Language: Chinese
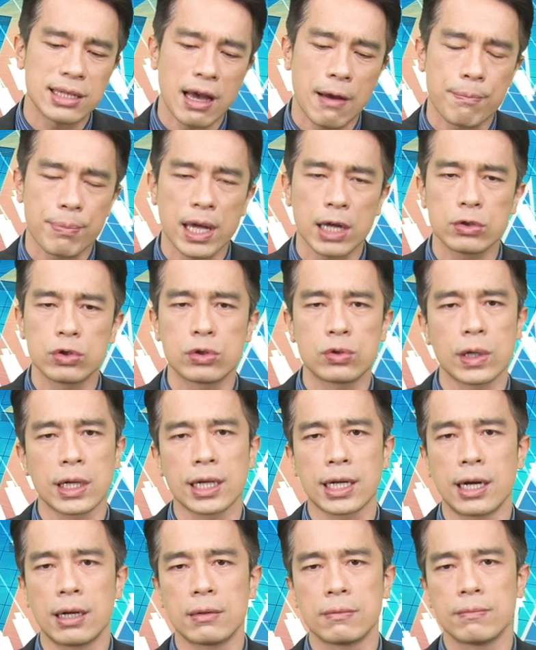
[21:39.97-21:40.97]
不要去追
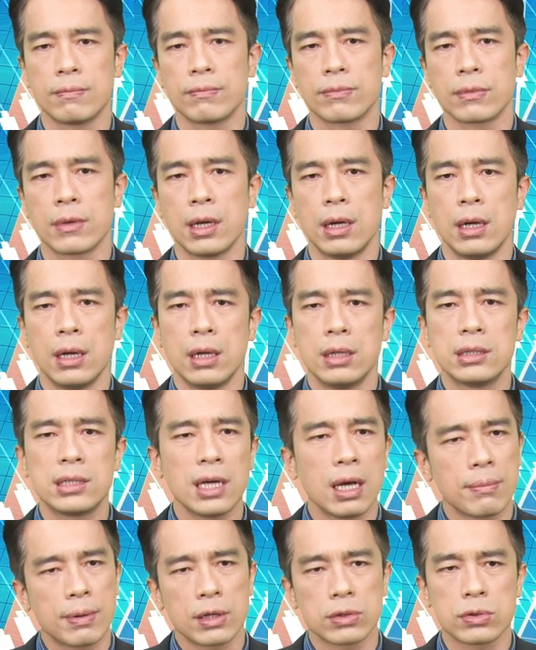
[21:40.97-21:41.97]
高，
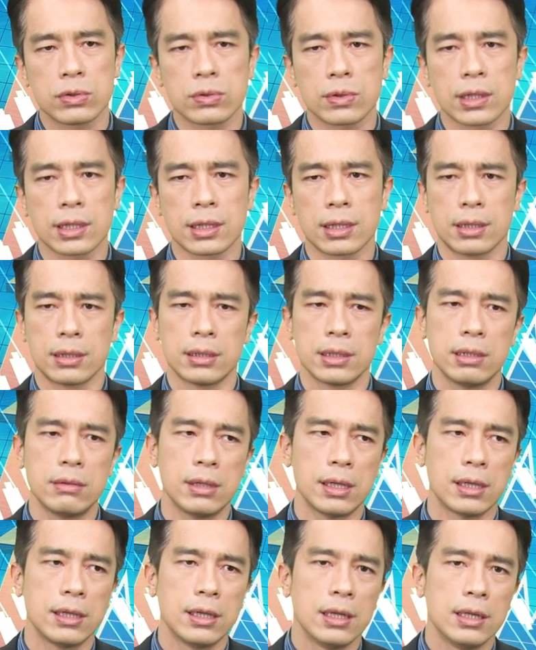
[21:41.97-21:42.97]
现在不要去追高。因
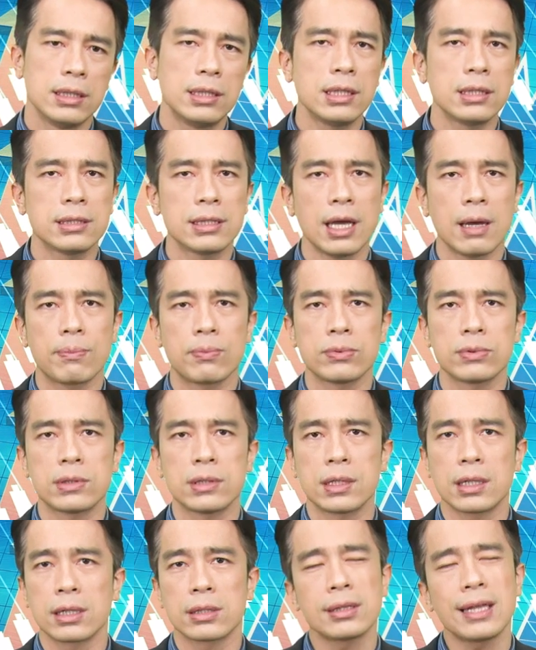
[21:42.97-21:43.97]
为现在不
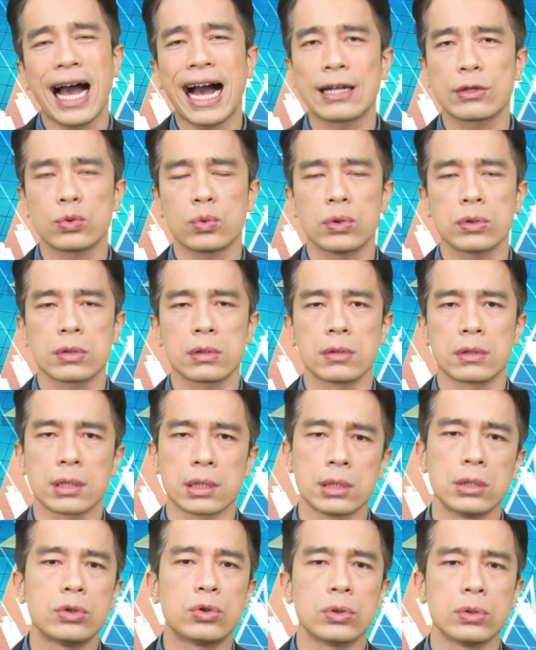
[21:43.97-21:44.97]
是一个大多头
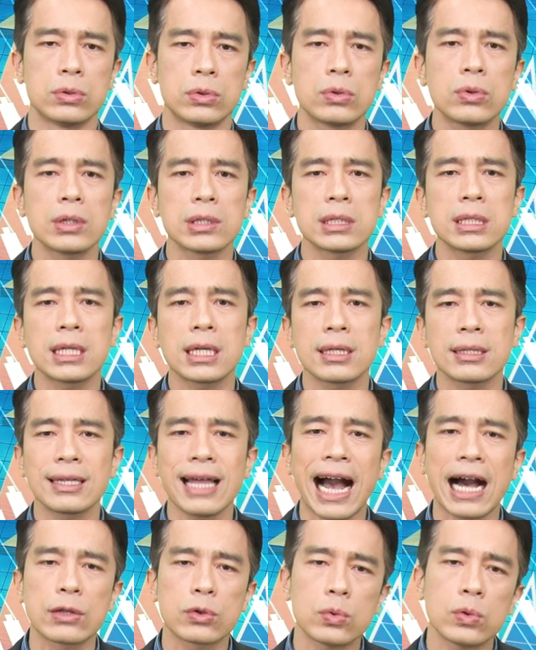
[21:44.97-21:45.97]
格局，如果是一个
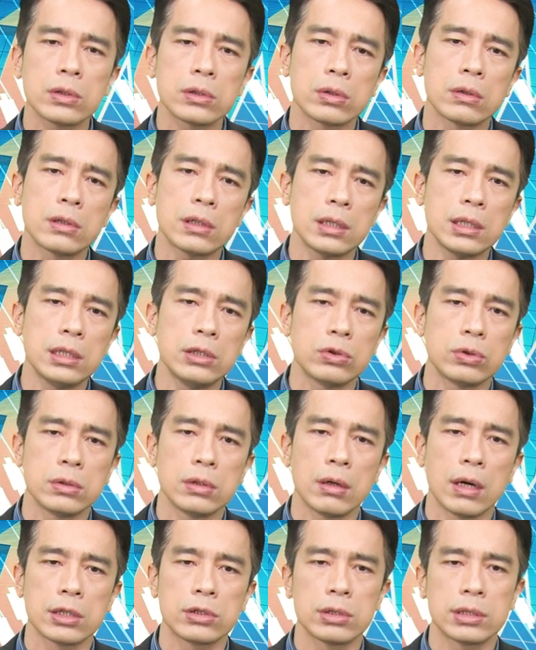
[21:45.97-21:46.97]
大多头格局
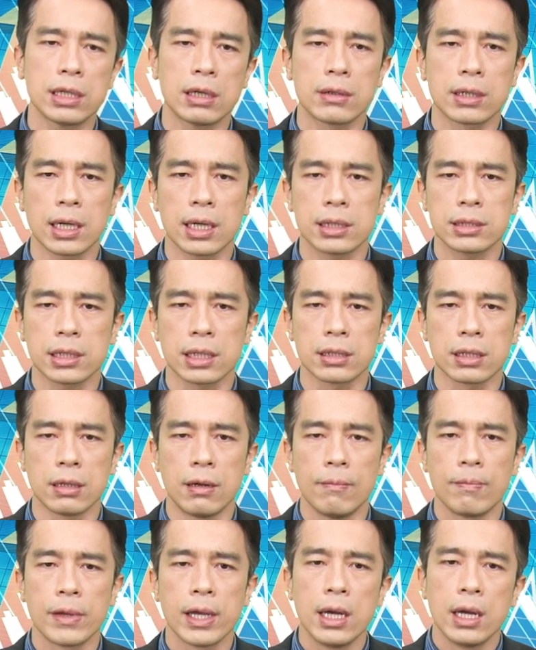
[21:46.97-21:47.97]
的话，就像我刚刚讲的，
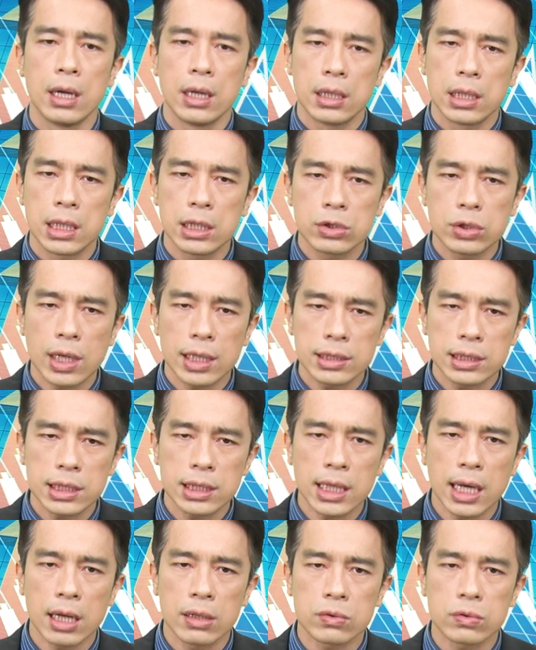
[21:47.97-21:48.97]
你创新
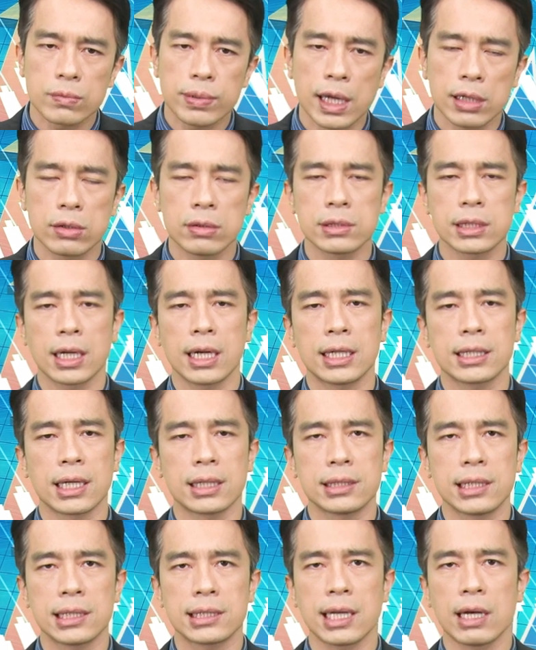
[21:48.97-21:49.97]
高的股票通常来
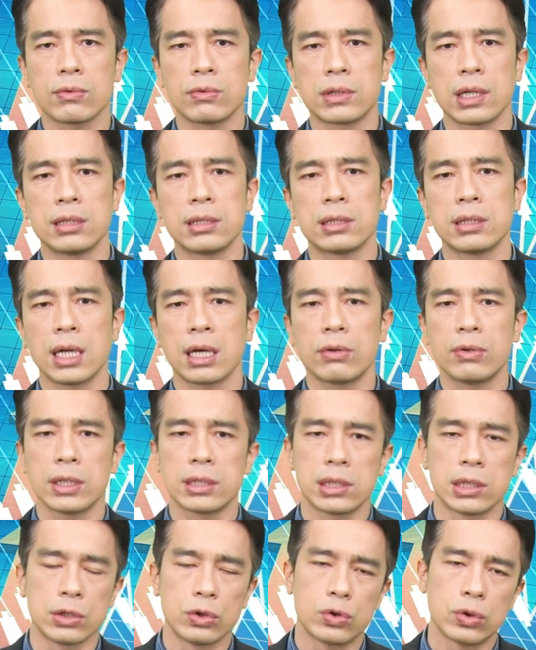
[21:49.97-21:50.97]
讲在三五天之内会
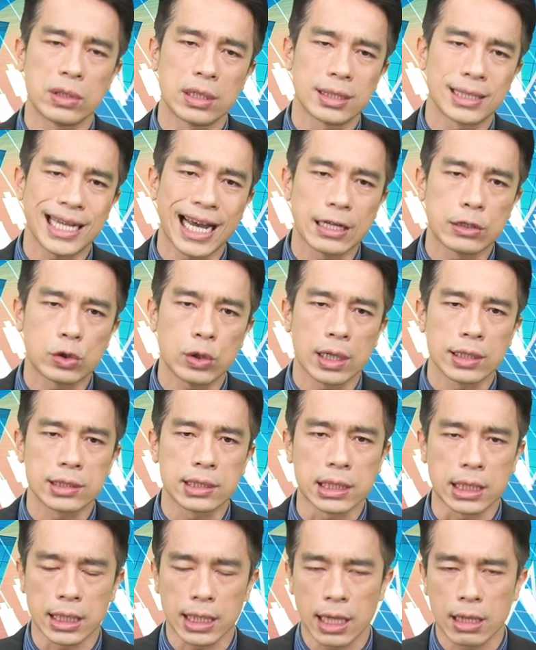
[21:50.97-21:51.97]
持续的再创
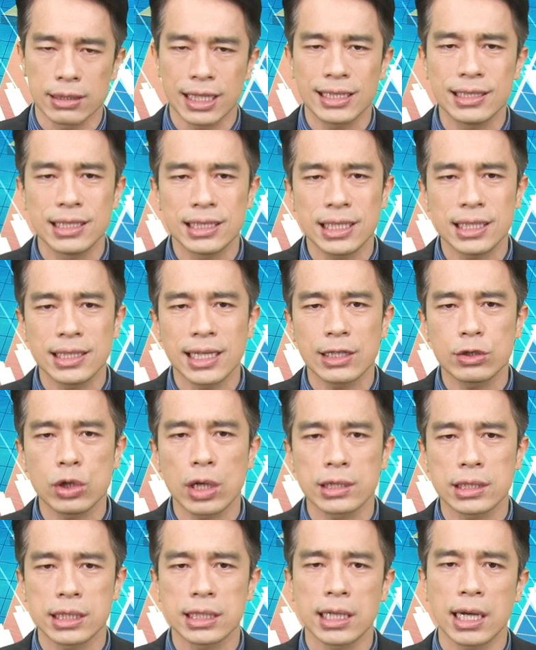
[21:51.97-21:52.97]
新高，但是现在
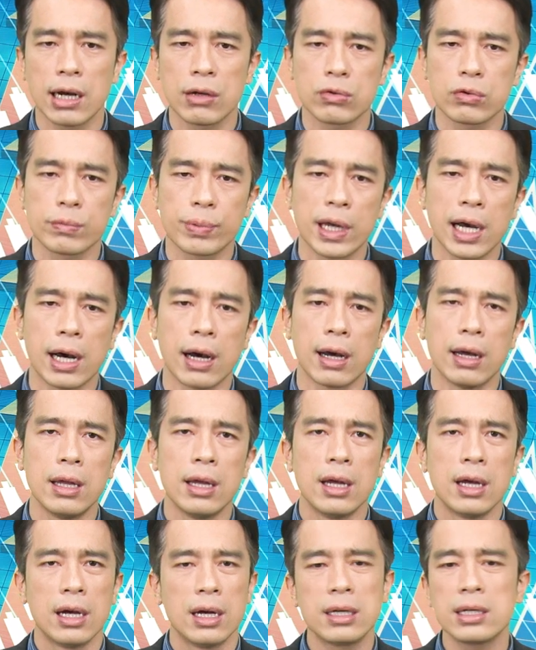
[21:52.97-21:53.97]
创新高股票啊，
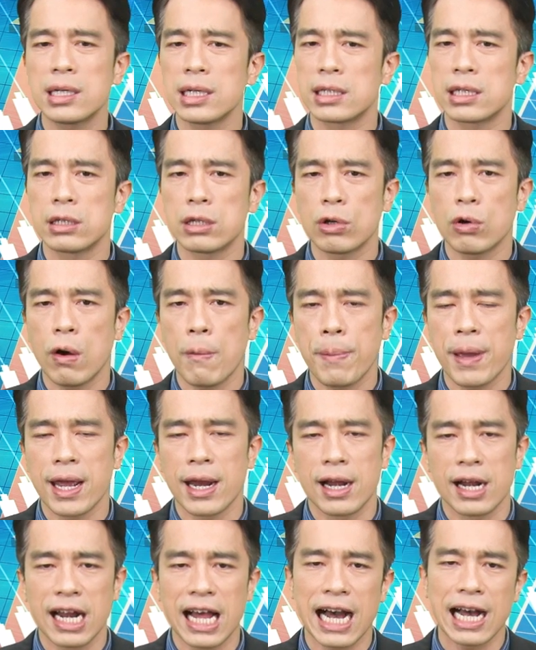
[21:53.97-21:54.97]
很可能都会
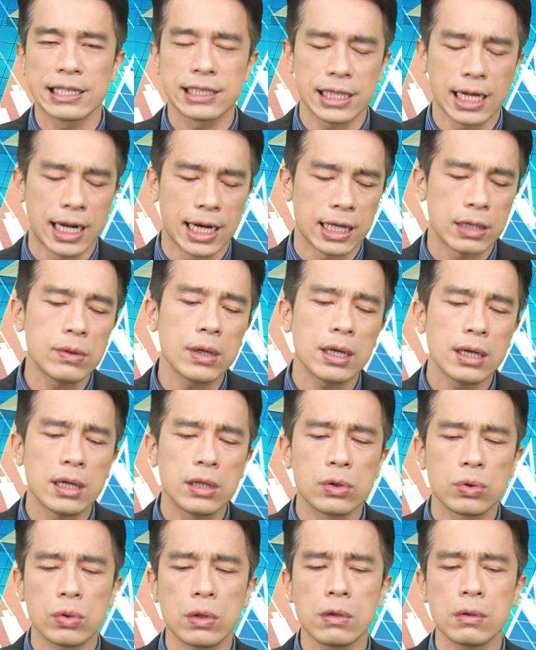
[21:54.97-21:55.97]
被拉下来，因为
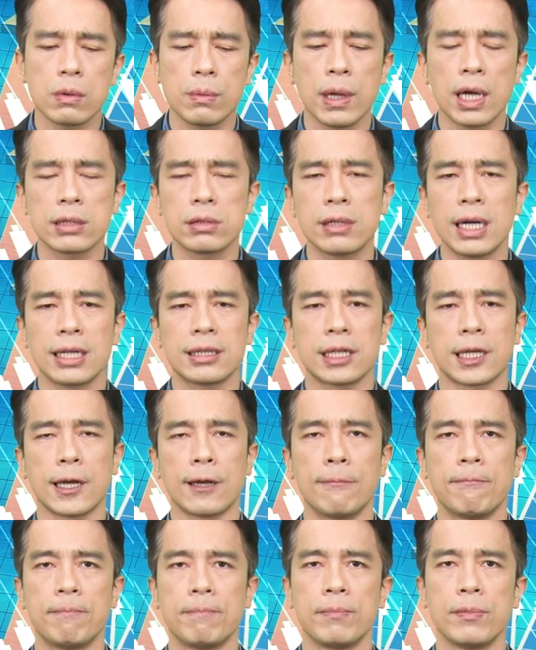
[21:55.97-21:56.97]
很多股票都在
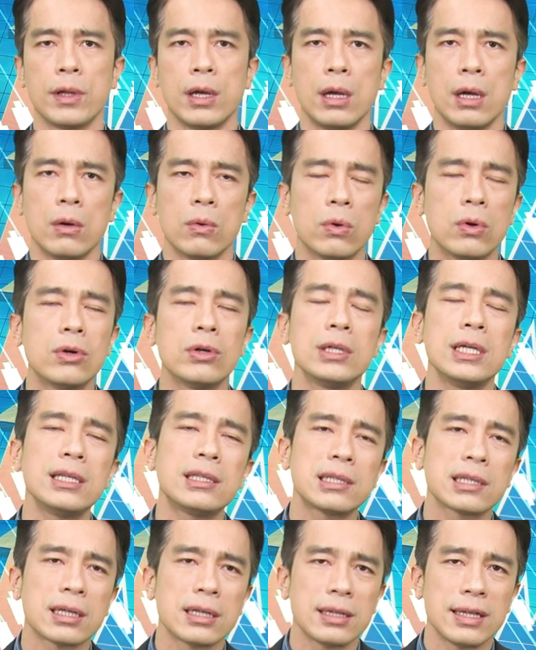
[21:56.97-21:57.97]
跌。我一
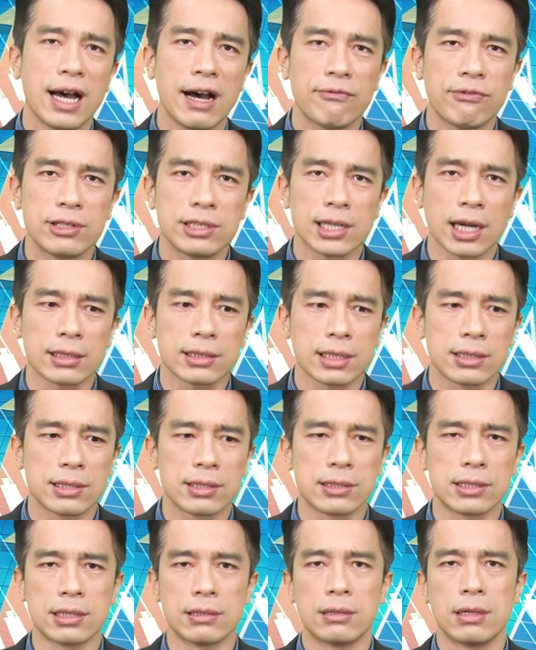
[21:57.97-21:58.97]
直跟大家分享一件
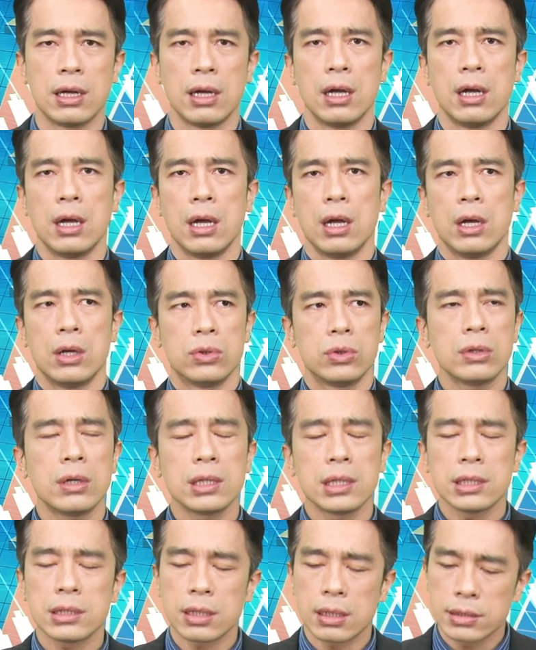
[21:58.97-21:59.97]
事情，如果
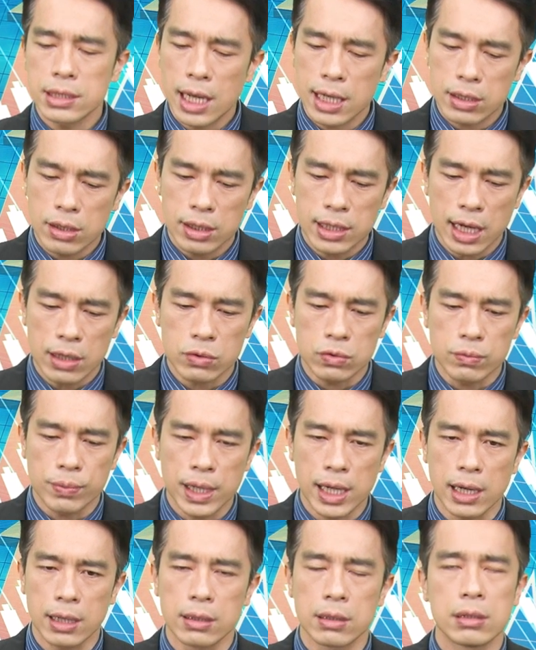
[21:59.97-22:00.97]
你手上有一档股
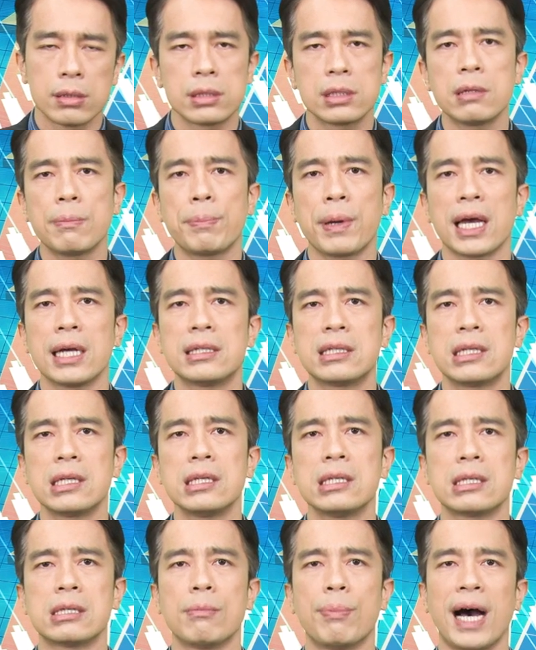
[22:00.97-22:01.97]
票是赔七
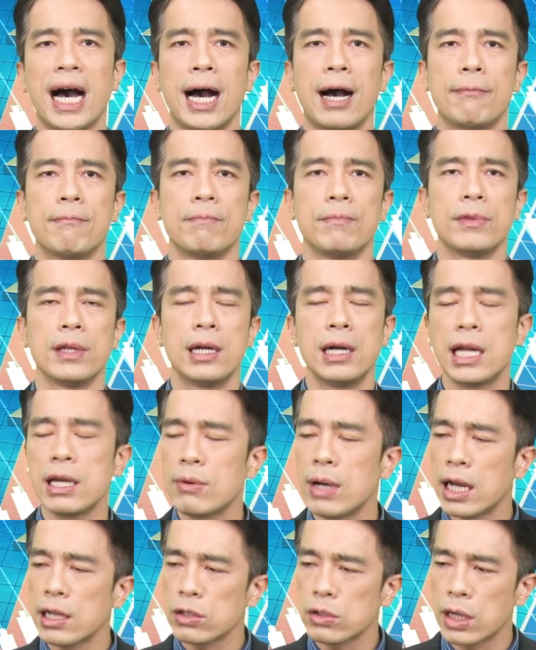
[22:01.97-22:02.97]
十趴，另
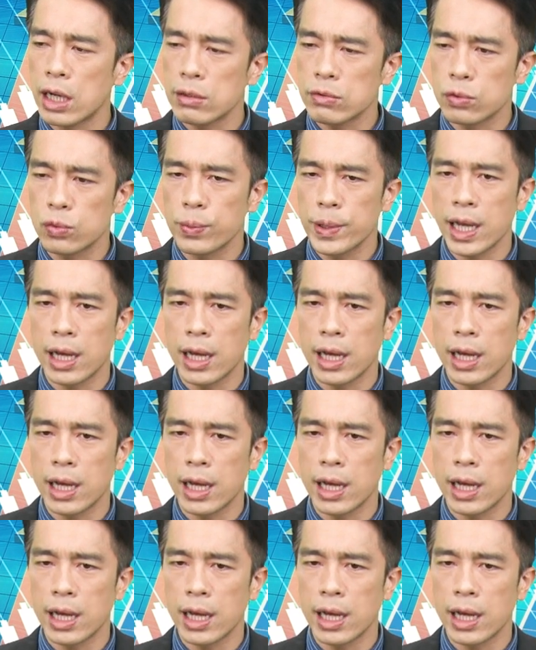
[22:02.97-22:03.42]
外一档股票